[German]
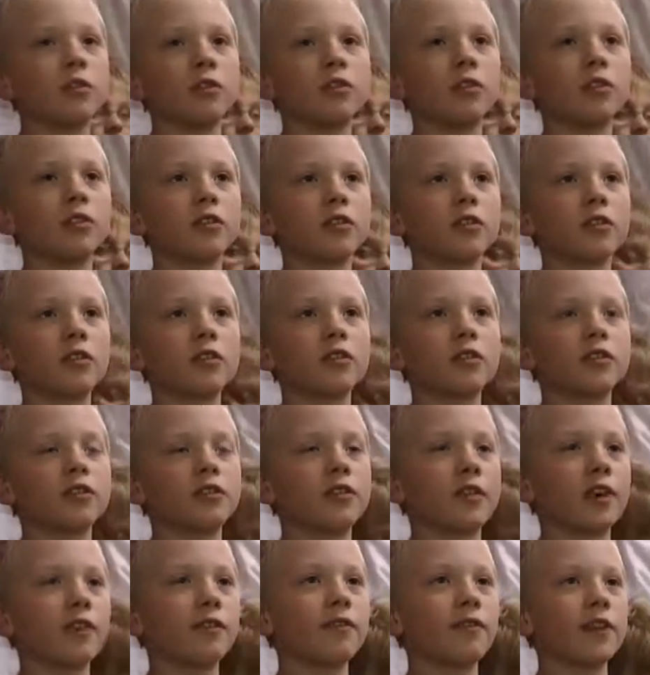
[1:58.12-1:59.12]
und
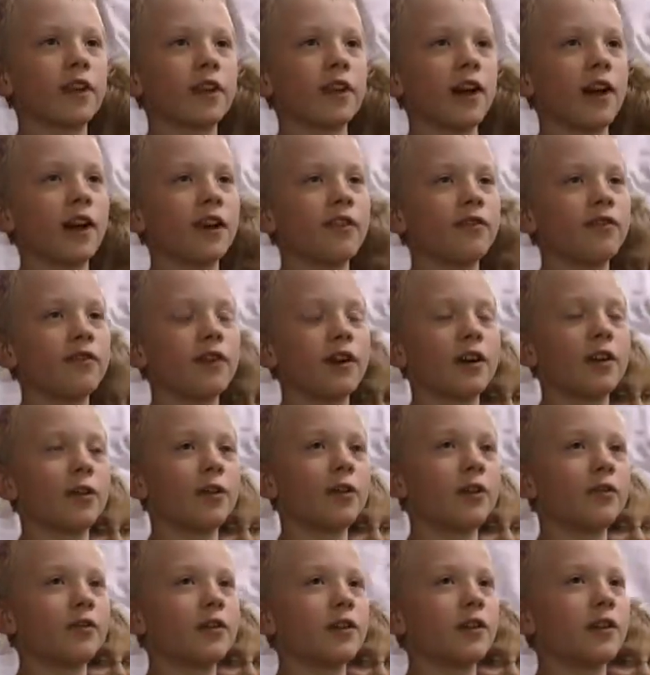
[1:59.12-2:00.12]
ich werfe halt einfach
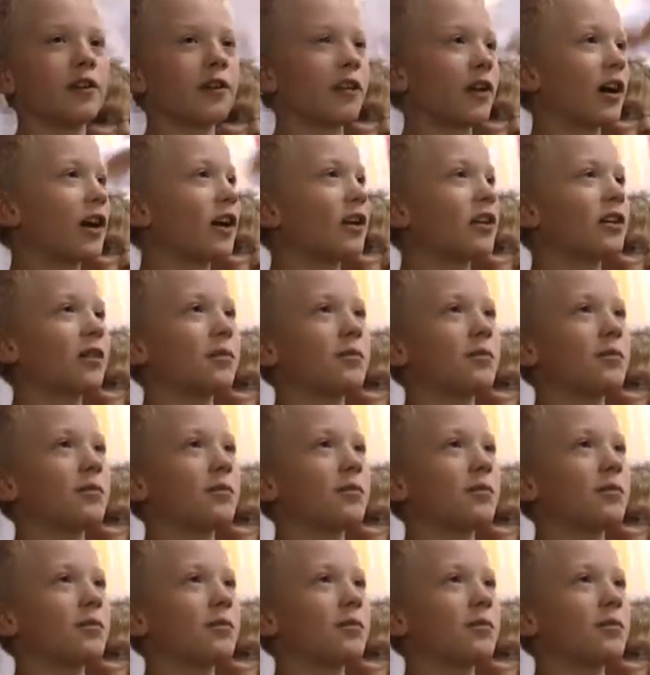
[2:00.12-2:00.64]
irgendwie Sachen,